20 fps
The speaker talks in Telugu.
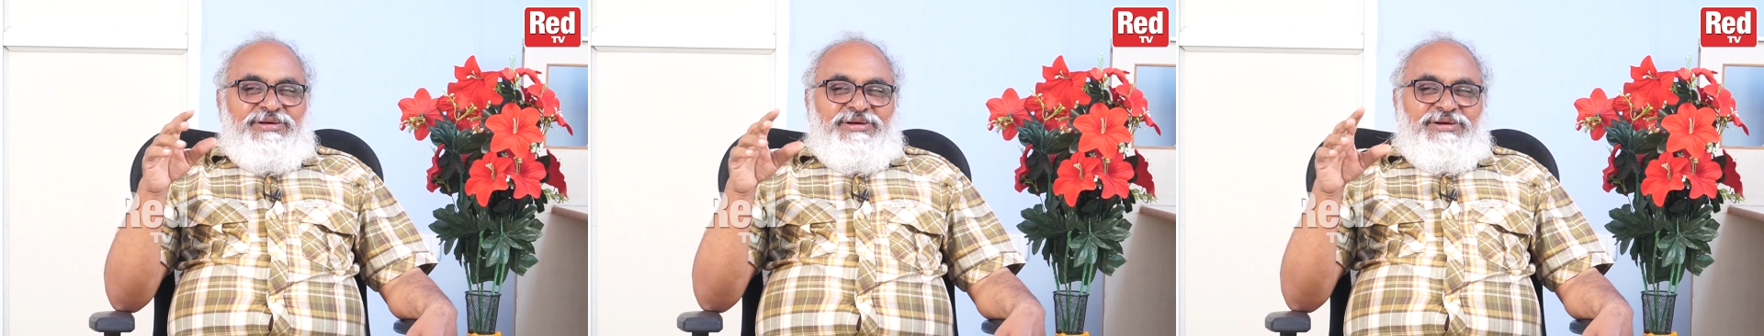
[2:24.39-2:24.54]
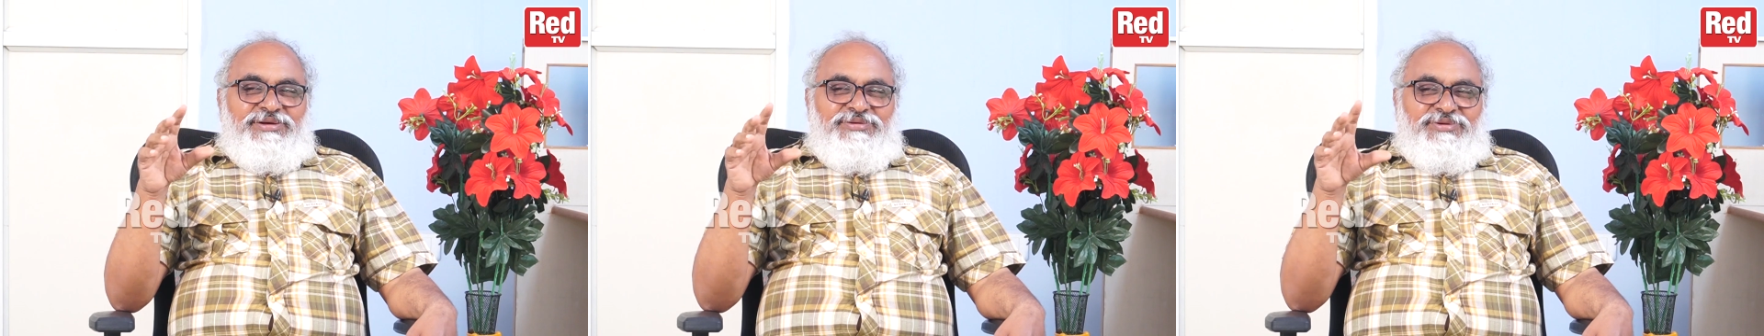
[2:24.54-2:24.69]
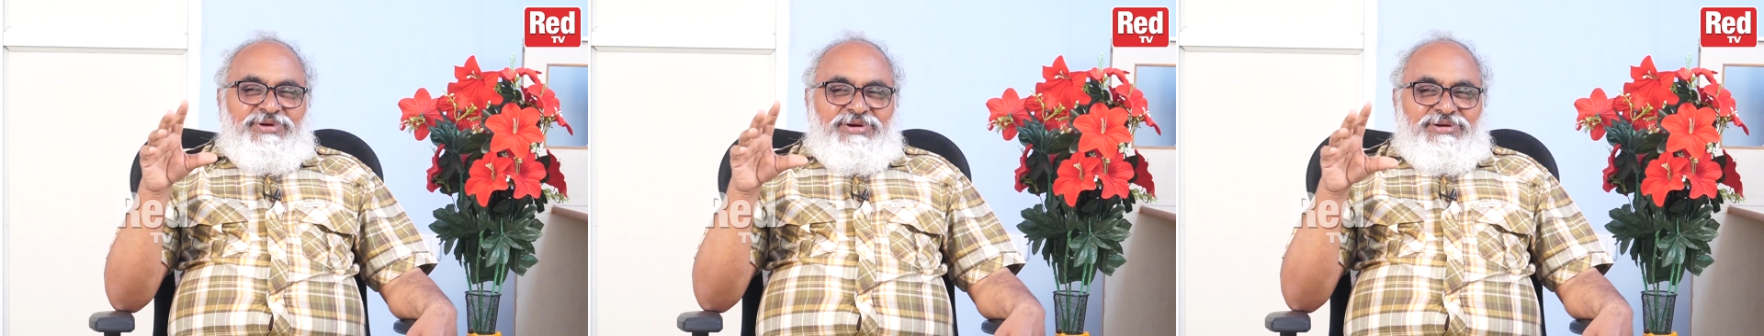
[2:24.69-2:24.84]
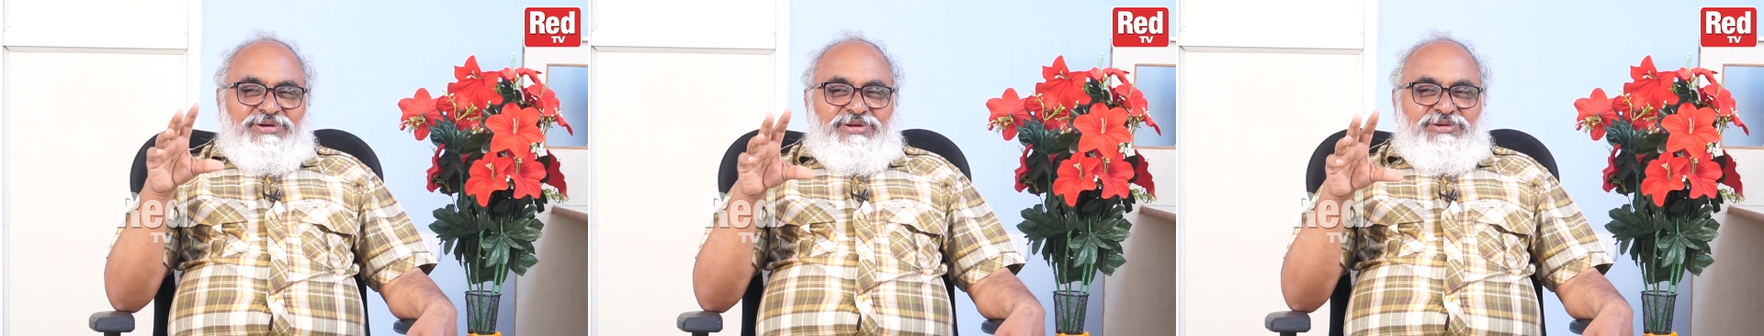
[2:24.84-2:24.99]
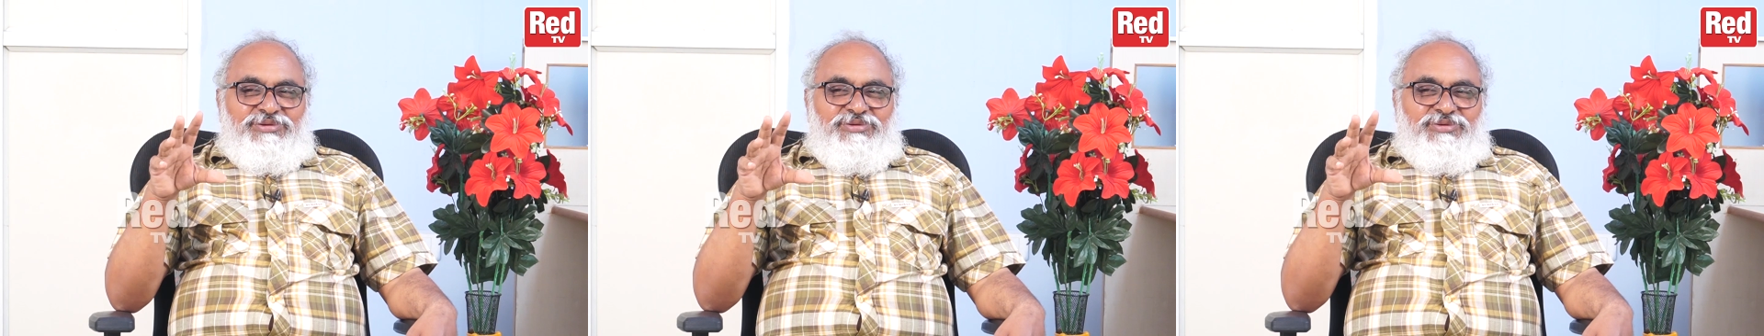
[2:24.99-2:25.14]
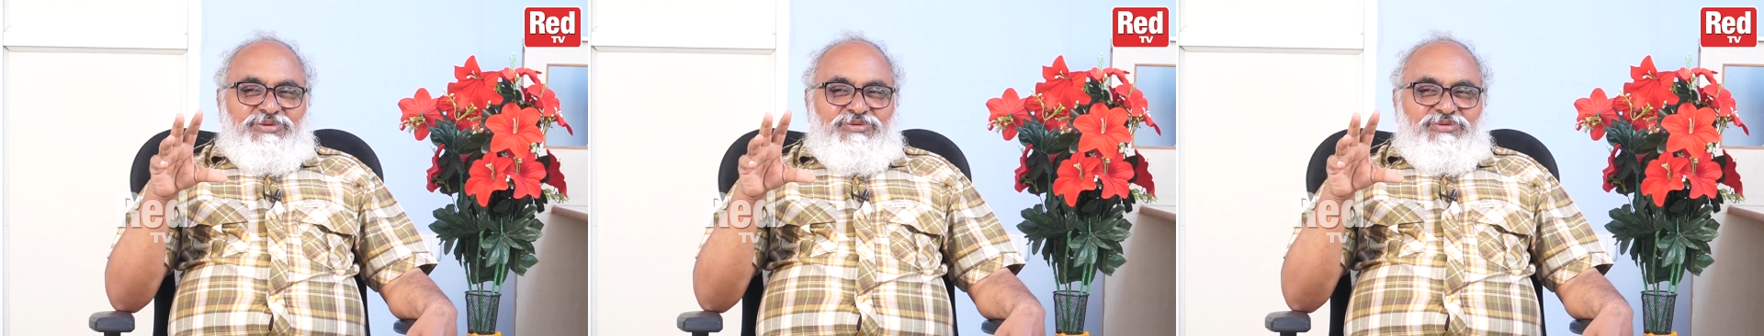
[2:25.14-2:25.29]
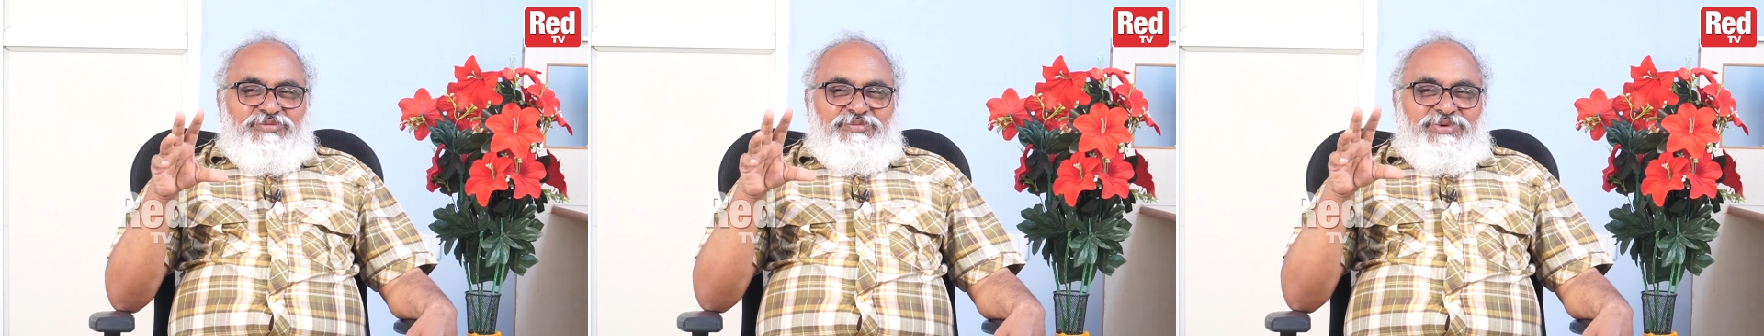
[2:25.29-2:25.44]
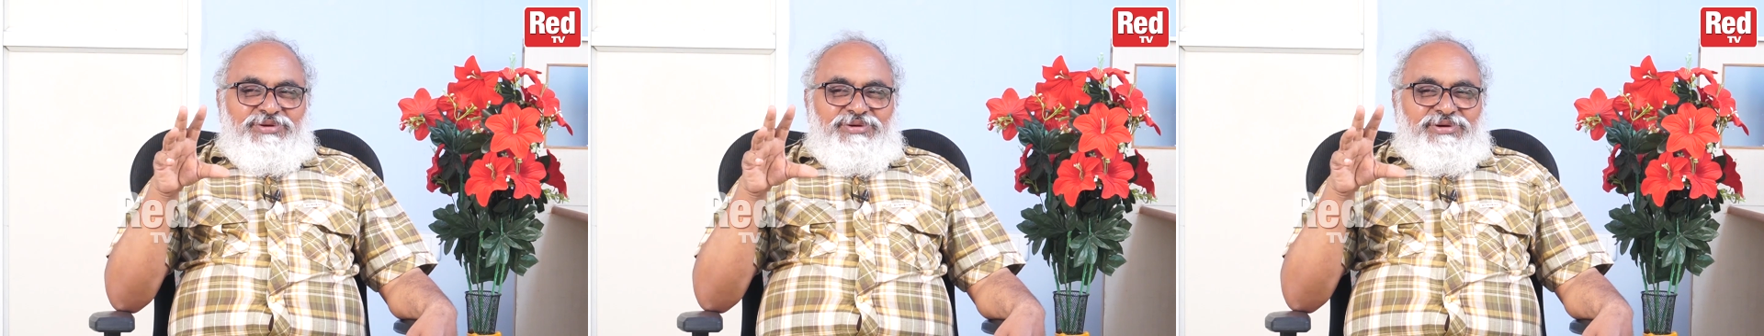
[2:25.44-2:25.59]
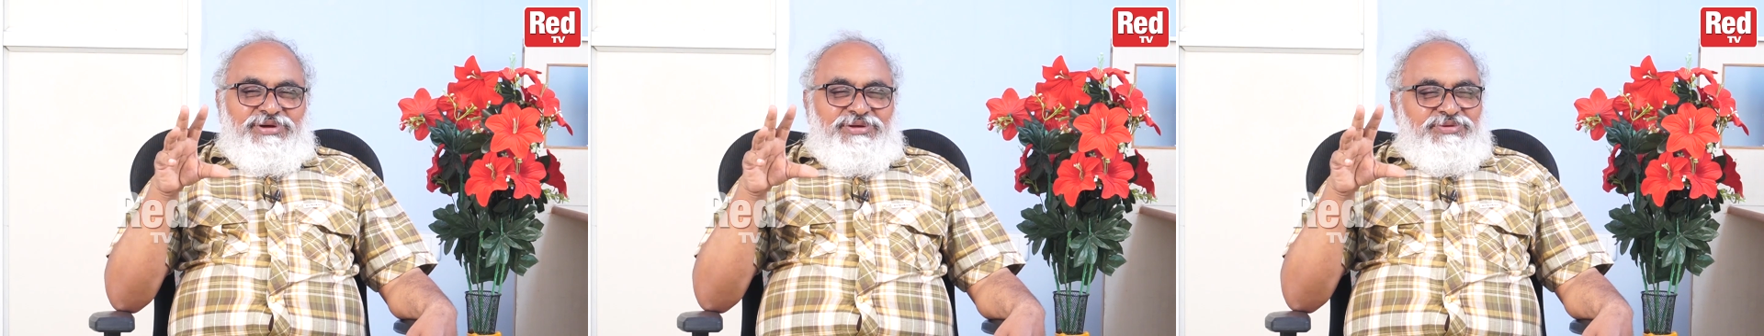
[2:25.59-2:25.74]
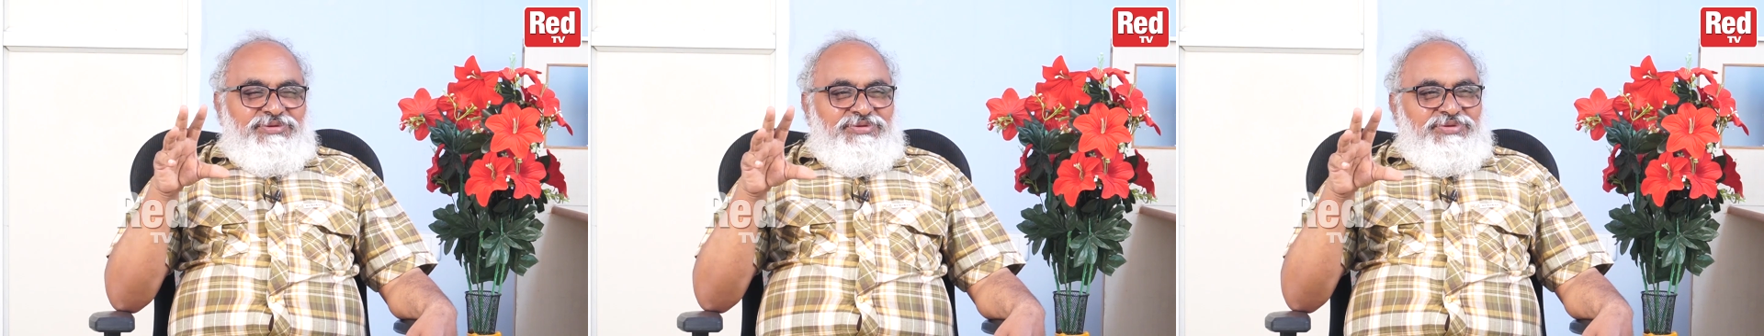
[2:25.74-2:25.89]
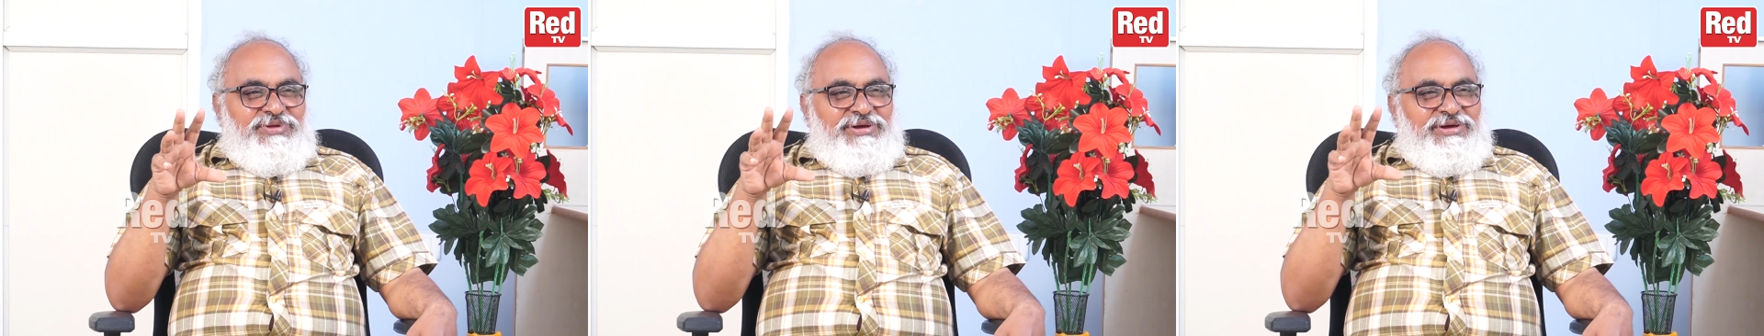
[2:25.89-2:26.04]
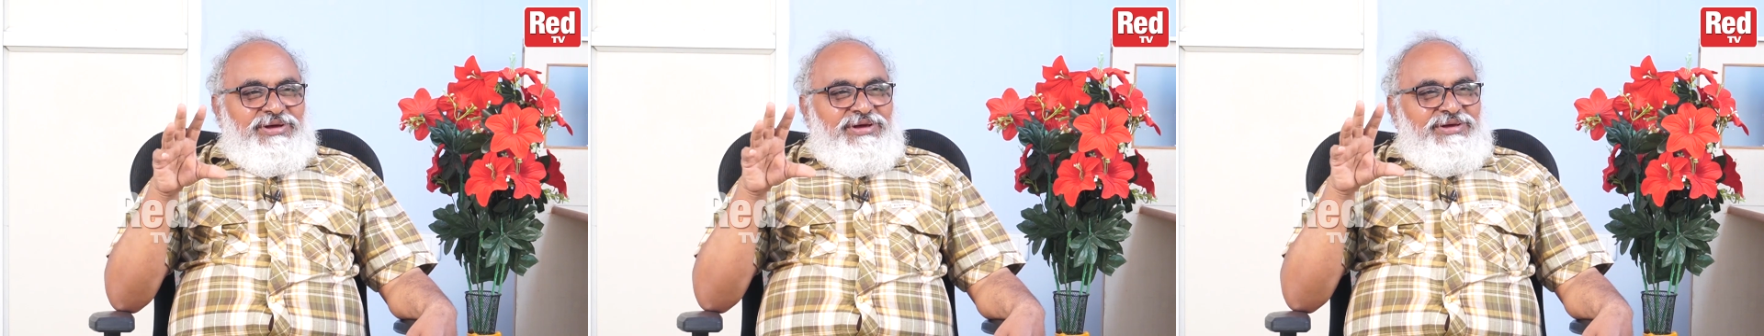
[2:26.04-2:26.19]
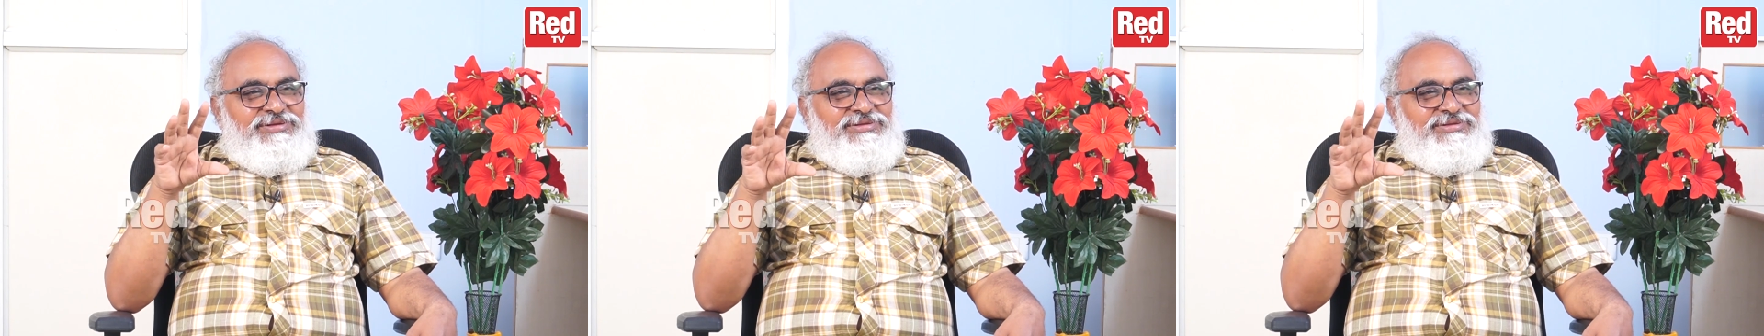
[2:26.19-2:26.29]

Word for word: ఏ చట్టంలోనూ మీరు ఖచ్చితంగా